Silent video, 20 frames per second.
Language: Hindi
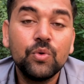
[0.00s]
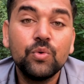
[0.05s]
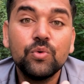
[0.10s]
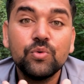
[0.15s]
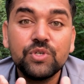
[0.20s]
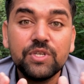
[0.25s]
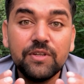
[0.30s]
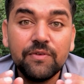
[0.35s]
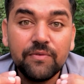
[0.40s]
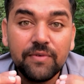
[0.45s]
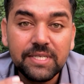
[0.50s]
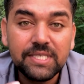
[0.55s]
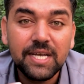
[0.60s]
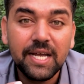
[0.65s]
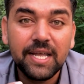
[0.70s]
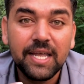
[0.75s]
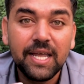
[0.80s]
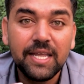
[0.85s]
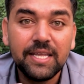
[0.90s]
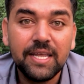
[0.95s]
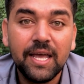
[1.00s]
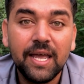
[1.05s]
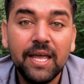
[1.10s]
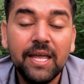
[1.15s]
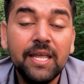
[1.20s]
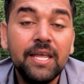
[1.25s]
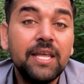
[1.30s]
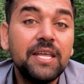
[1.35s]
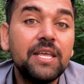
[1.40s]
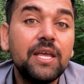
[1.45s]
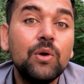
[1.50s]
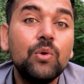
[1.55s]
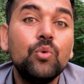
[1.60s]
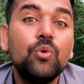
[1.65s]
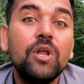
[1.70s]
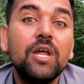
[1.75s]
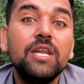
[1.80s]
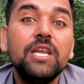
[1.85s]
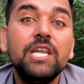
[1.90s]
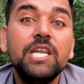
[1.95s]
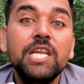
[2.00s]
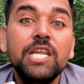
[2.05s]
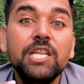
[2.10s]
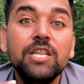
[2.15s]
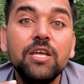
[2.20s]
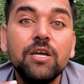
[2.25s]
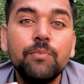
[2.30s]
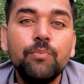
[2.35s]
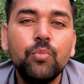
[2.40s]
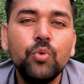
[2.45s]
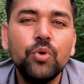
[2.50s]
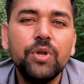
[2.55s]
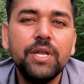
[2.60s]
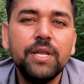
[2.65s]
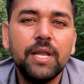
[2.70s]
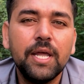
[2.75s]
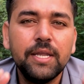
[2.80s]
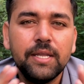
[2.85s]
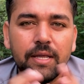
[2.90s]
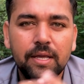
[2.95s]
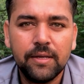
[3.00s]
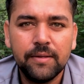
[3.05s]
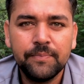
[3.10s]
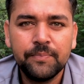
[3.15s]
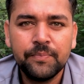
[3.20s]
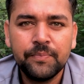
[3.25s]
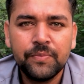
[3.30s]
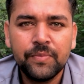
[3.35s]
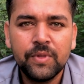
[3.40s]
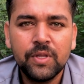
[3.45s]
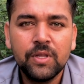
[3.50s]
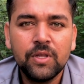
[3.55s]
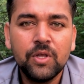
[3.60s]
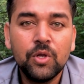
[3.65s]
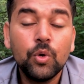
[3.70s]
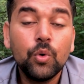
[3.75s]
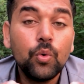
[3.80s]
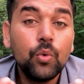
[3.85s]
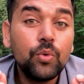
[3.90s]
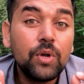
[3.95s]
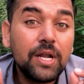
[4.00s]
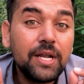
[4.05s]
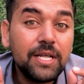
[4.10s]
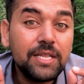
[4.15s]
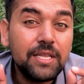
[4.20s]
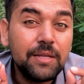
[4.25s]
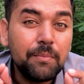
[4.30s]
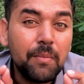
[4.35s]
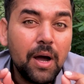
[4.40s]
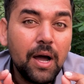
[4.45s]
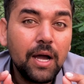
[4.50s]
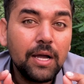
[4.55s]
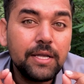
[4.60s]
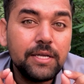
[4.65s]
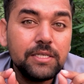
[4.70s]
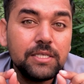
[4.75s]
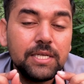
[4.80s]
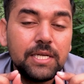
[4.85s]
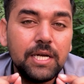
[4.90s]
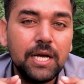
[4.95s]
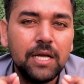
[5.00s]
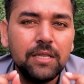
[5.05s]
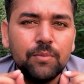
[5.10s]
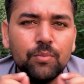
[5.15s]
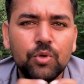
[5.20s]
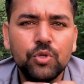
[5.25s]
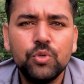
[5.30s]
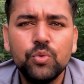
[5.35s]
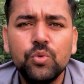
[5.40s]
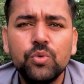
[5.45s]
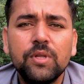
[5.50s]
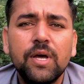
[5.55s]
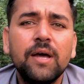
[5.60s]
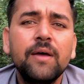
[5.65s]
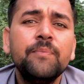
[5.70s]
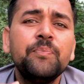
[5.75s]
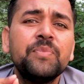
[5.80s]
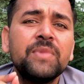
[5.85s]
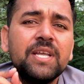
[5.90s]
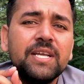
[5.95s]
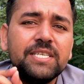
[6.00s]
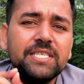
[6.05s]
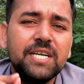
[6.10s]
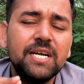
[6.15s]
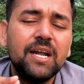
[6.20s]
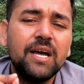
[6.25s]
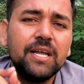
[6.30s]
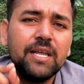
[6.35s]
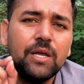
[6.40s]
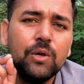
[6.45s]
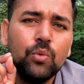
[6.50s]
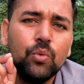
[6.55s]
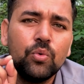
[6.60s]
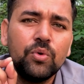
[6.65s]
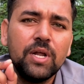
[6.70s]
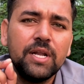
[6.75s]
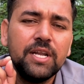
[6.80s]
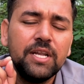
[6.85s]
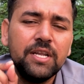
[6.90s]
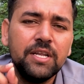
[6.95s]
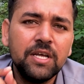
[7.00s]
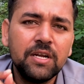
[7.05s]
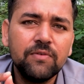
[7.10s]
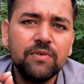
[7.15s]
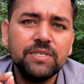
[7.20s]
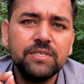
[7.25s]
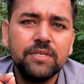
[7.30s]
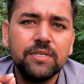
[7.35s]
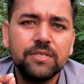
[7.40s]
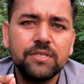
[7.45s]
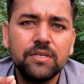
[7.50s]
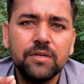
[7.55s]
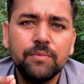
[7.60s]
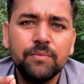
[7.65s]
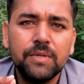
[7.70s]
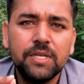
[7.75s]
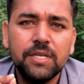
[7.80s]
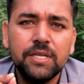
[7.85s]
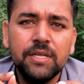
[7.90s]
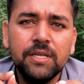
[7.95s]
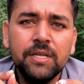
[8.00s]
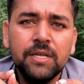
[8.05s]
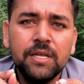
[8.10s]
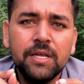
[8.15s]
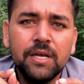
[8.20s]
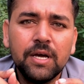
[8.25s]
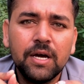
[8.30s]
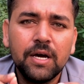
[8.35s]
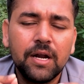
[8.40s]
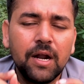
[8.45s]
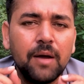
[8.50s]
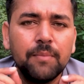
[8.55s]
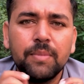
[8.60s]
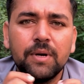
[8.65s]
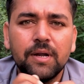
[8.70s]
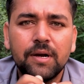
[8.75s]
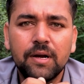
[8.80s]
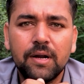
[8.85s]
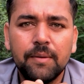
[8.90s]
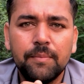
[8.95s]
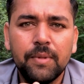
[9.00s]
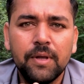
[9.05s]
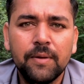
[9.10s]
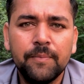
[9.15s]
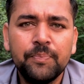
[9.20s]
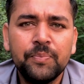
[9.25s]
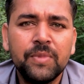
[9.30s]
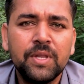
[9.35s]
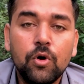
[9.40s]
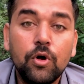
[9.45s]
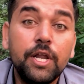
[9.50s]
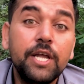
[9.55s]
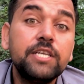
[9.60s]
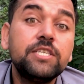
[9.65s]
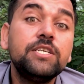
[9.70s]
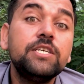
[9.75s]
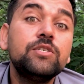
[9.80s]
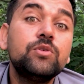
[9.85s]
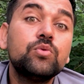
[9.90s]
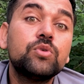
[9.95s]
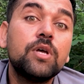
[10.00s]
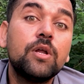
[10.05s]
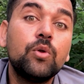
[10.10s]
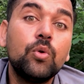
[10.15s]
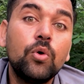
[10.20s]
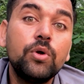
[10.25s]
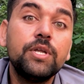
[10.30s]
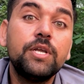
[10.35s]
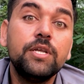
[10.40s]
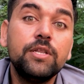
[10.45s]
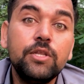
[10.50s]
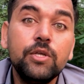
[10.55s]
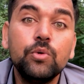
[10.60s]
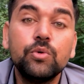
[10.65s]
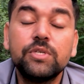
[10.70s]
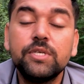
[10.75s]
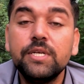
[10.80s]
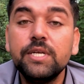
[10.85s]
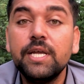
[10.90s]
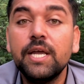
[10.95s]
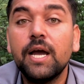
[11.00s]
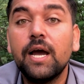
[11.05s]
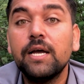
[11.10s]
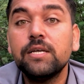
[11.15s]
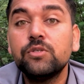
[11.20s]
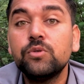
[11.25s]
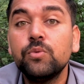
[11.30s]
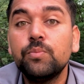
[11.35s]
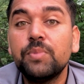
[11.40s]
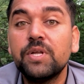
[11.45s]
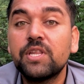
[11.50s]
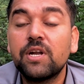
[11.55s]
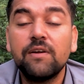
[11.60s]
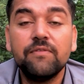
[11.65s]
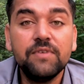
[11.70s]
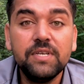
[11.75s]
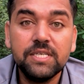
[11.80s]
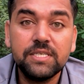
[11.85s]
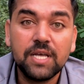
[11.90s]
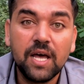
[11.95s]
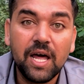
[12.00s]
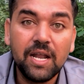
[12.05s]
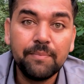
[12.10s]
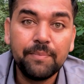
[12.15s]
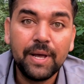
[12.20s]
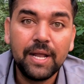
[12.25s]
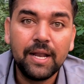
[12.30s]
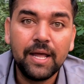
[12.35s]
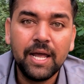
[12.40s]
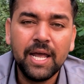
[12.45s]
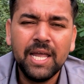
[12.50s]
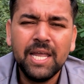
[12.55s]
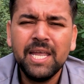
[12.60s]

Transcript: उसकी वजह क्या ही है कि उन्होंने नींदर पूरी नहीं है उन्होंने दिमाग इच गंद मौजूद आ जड़ा कि उन्होंने नर्वस सिस्टम की खराब करना पाया और एक चीज़ तुसा नोट की उसी कि आज सू पंद्रह भी साल पहले